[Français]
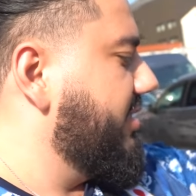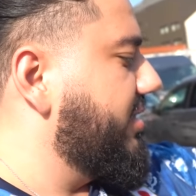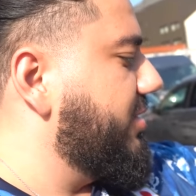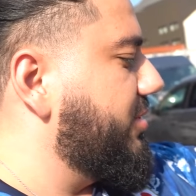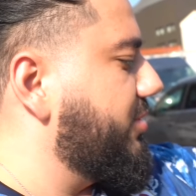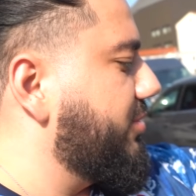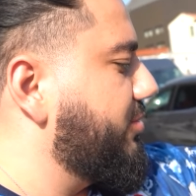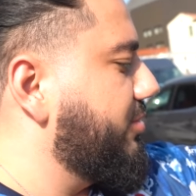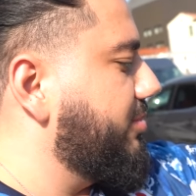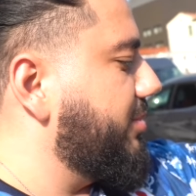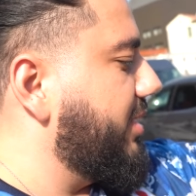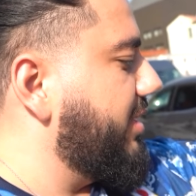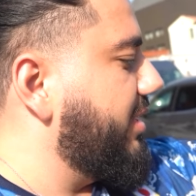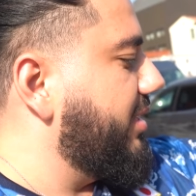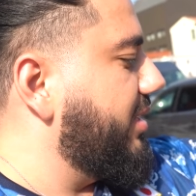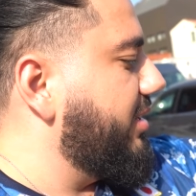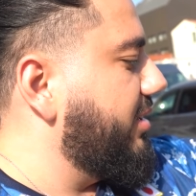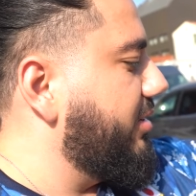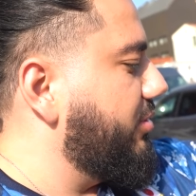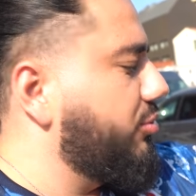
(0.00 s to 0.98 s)
Et du coup, bah,
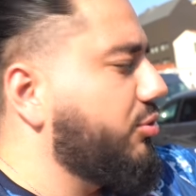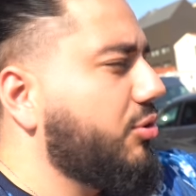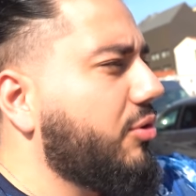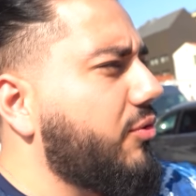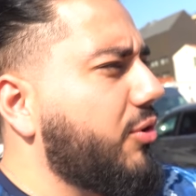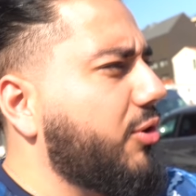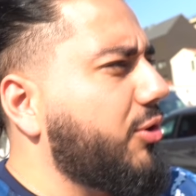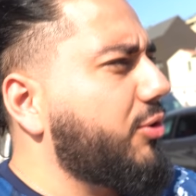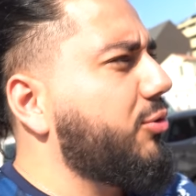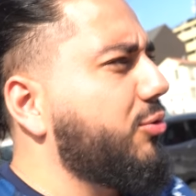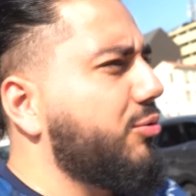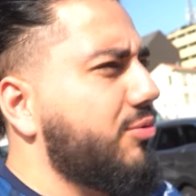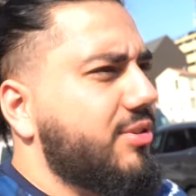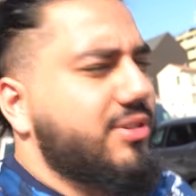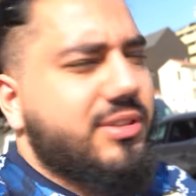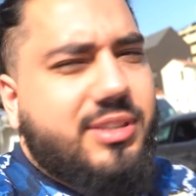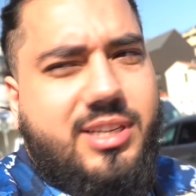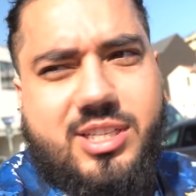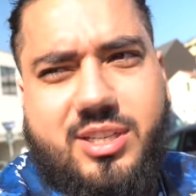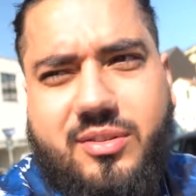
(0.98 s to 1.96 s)
il est
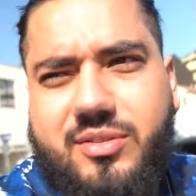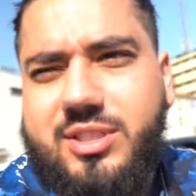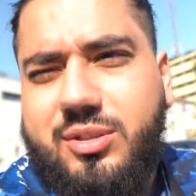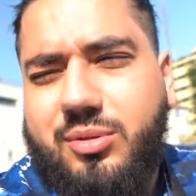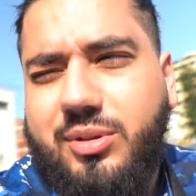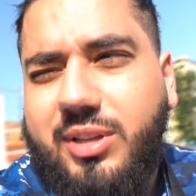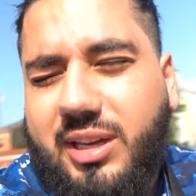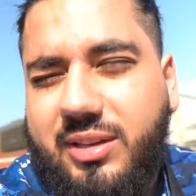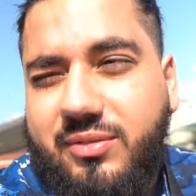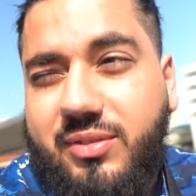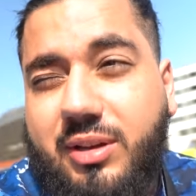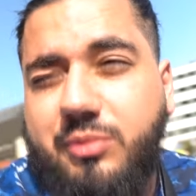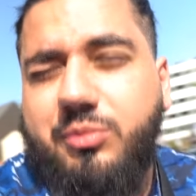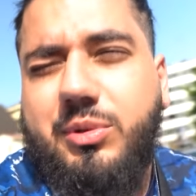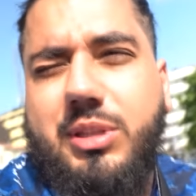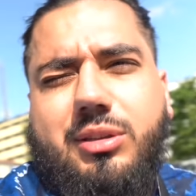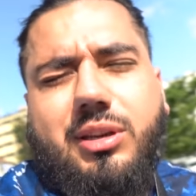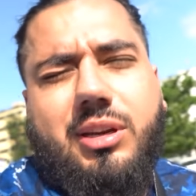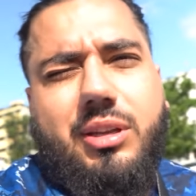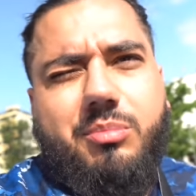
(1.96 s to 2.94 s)
9h12. Les gars, j'avais dit on arrivait à
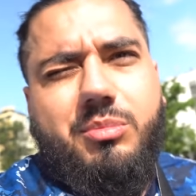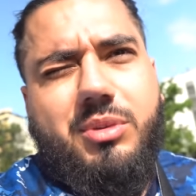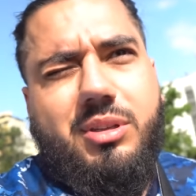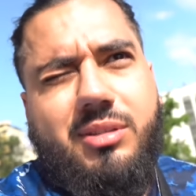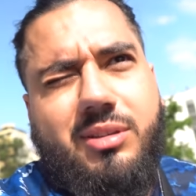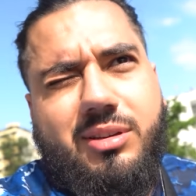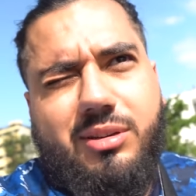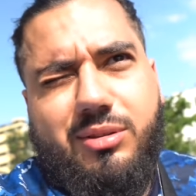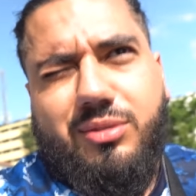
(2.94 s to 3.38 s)
8h30.